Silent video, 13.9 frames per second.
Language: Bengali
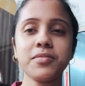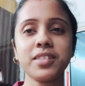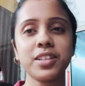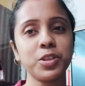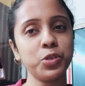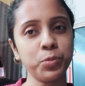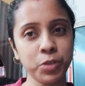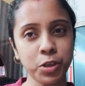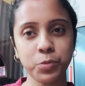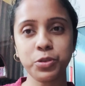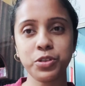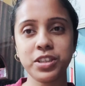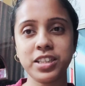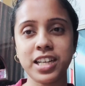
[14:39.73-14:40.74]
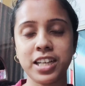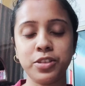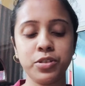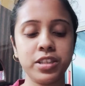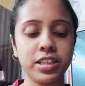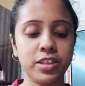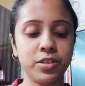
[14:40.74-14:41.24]
তোমরা অবশ্যই জানিও যে
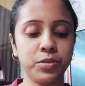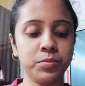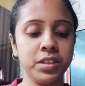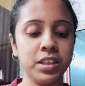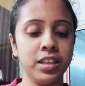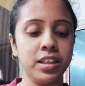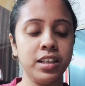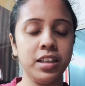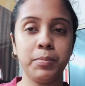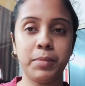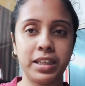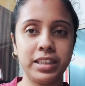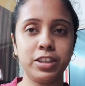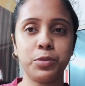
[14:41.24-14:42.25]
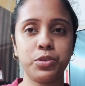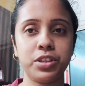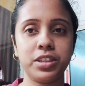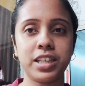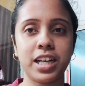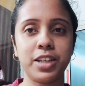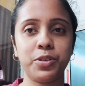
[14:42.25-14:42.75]
কীরকম বাড়িতে অবশ্যই
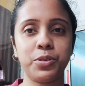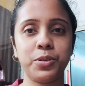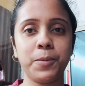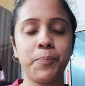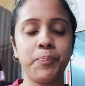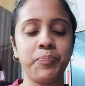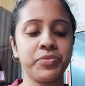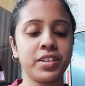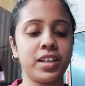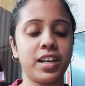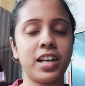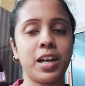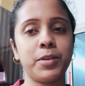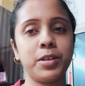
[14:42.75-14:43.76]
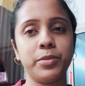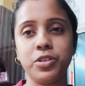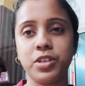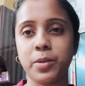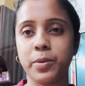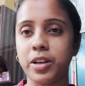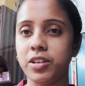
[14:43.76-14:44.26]
ট্রাই করো আর আমার ভিডিওটা
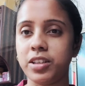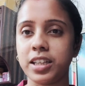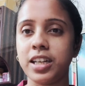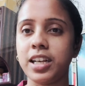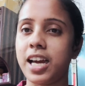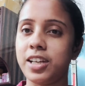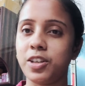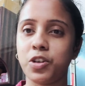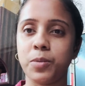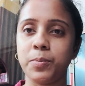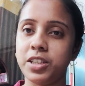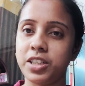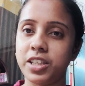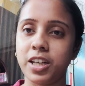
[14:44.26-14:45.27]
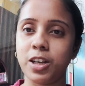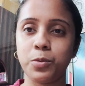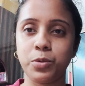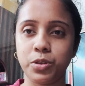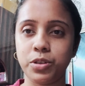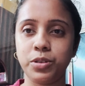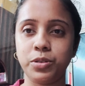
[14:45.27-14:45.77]
ভালো লেগে লাইক কমেন্ট শেয়ার
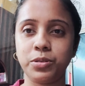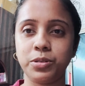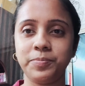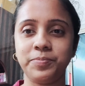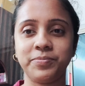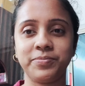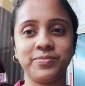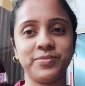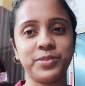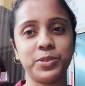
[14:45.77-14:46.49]
অবশ্যই করো তো